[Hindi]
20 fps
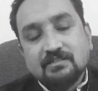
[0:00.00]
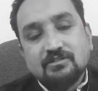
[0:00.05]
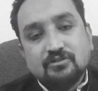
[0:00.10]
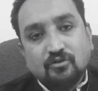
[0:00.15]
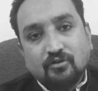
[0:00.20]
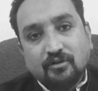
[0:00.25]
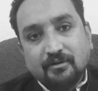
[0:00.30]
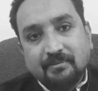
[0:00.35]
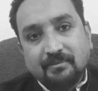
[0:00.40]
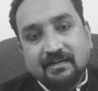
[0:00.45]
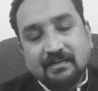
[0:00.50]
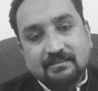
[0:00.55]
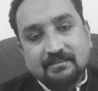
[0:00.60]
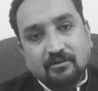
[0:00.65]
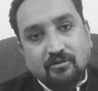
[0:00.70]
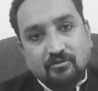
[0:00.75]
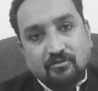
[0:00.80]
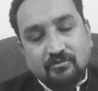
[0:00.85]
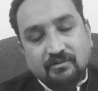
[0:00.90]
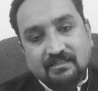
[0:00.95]
इस जोन में
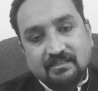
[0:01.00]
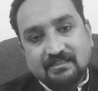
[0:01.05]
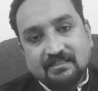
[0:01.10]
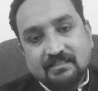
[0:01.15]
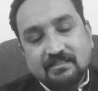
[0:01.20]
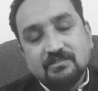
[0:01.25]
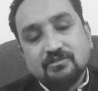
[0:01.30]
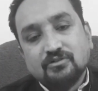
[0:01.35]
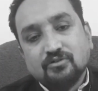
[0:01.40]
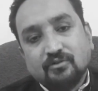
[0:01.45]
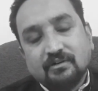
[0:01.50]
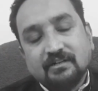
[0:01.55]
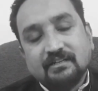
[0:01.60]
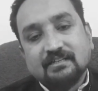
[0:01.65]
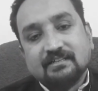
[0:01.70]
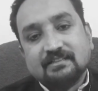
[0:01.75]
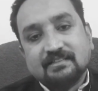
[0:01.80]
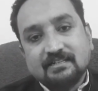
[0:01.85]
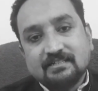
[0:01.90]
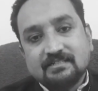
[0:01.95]
आता और उनतीस जोन
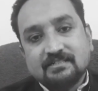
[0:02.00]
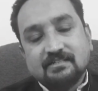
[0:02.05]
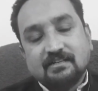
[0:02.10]
के अंदर